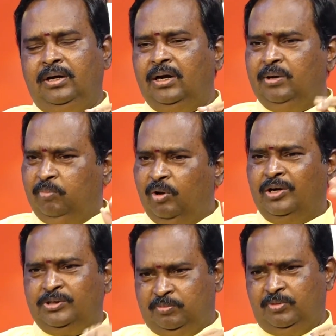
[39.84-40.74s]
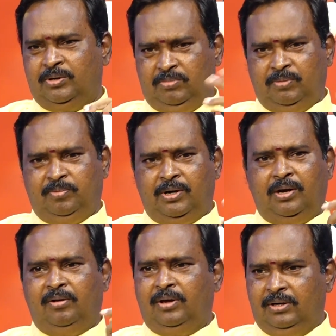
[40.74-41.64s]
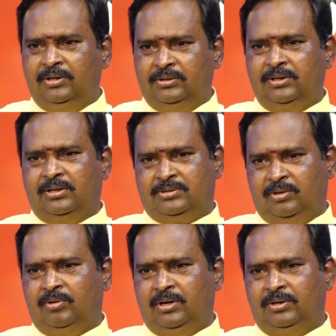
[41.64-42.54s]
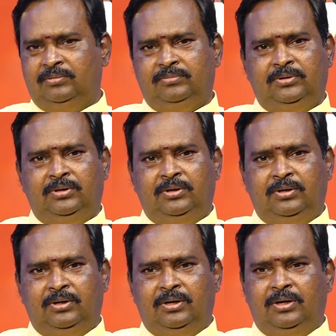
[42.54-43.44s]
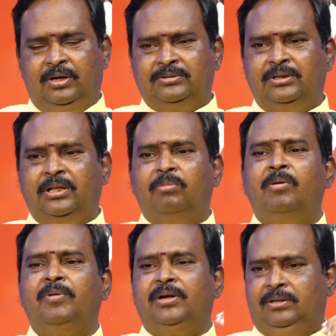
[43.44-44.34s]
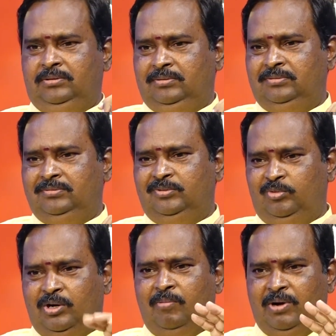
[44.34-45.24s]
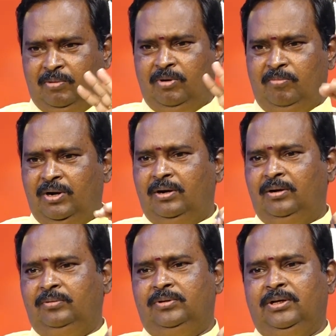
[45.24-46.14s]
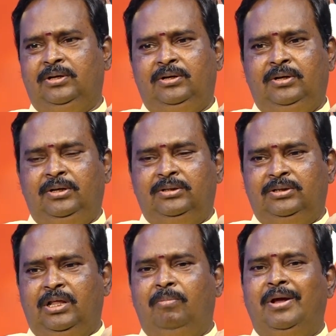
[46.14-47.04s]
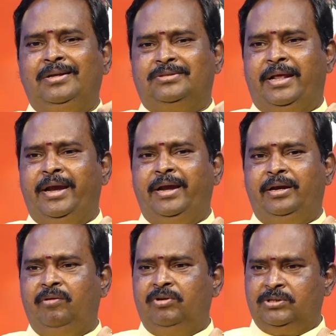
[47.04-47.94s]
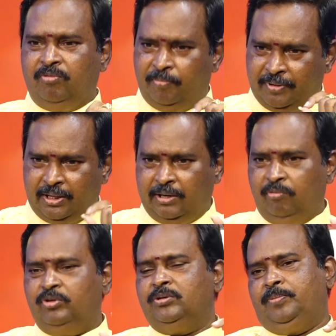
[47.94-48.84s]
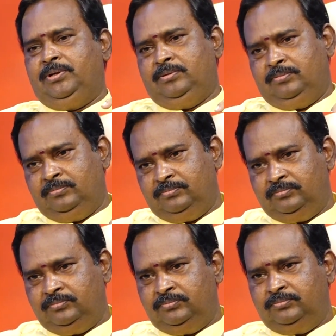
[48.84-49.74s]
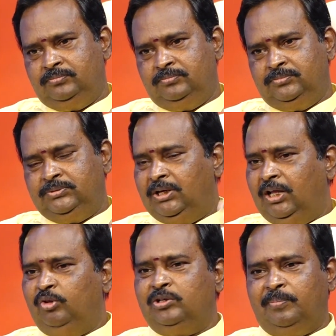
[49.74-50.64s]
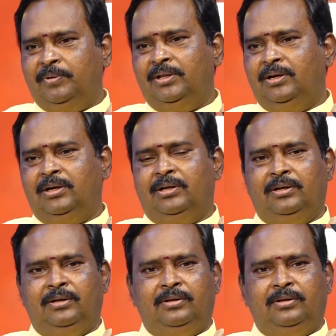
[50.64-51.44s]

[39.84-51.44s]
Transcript: ఇట్లాంటి బోలుడు చెప్పుకుంటాం మన పురాణాల్లో కానీ ఇతిహాసాల్లో కానీ అసలు ధర్మం అంటే ఒక మాట మనం మాట్లాడుకుంటే ధర్మానికి సరైన నిర్వచనం ఇప్పటిదాకా ఎవరు చెప్పలేదు ఎందుకు చెప్పలేదంటే